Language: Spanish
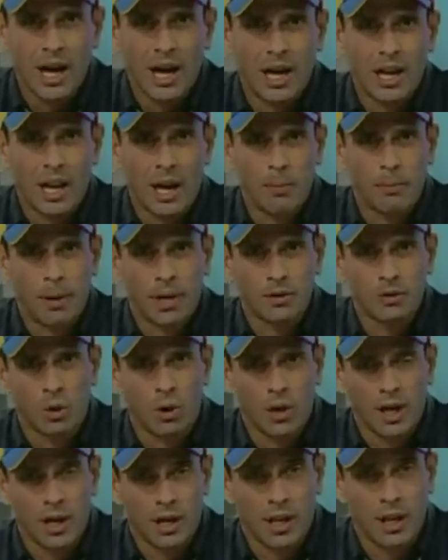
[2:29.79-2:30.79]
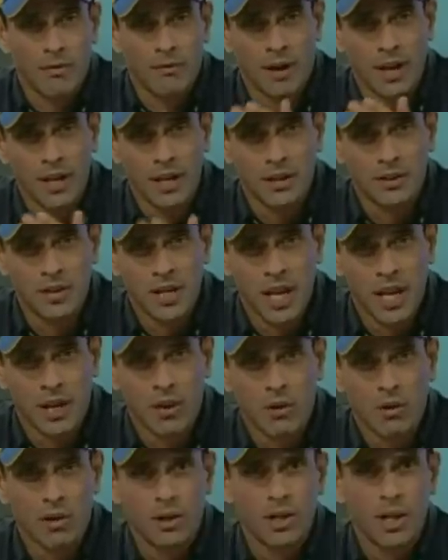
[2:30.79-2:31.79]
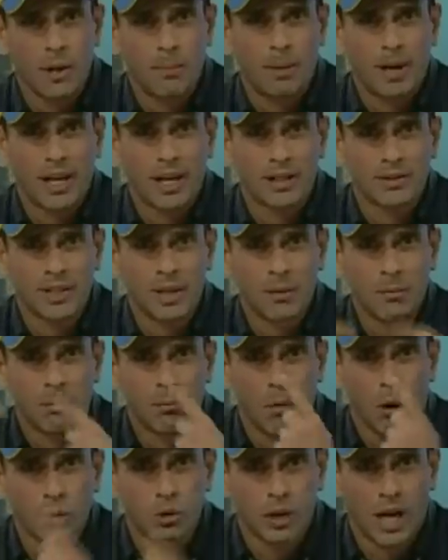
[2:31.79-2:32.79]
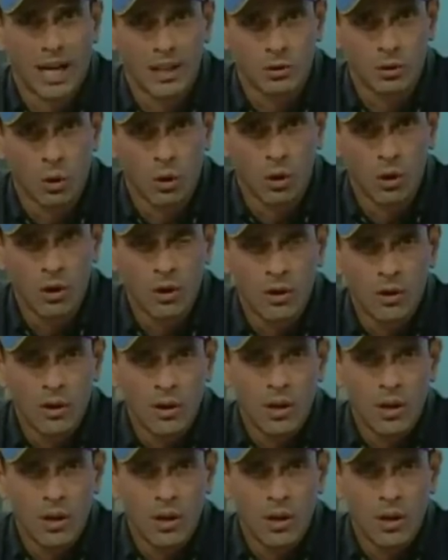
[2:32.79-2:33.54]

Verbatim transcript: a las personas que fallecieron y aparecen votando